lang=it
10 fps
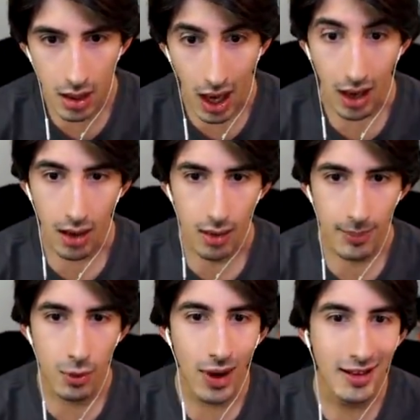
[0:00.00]
Ah,
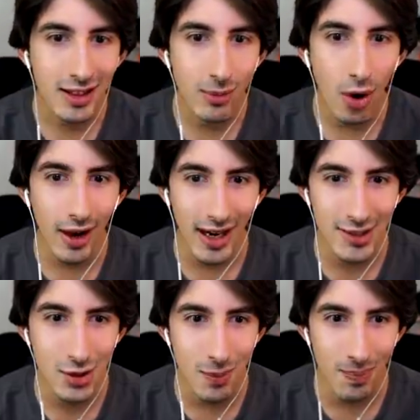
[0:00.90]
per un attimo era
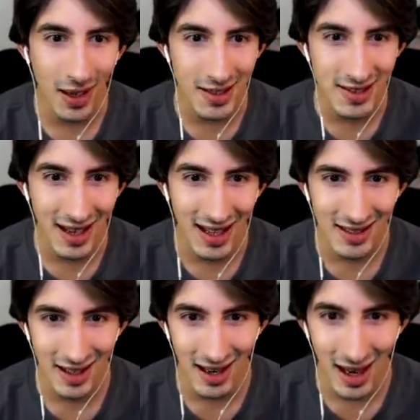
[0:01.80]
scomparsa
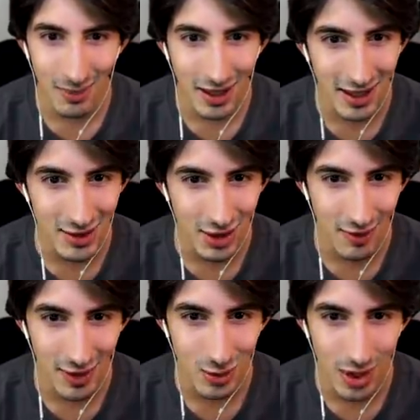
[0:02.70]
l'altra lama che ci
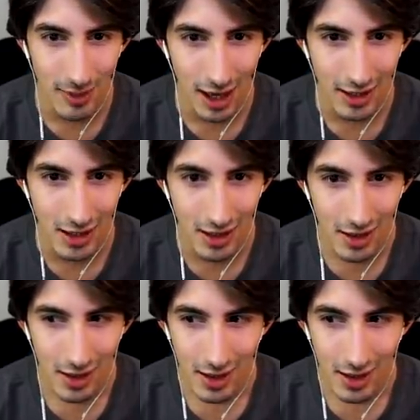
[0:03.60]
aveva sulle mani.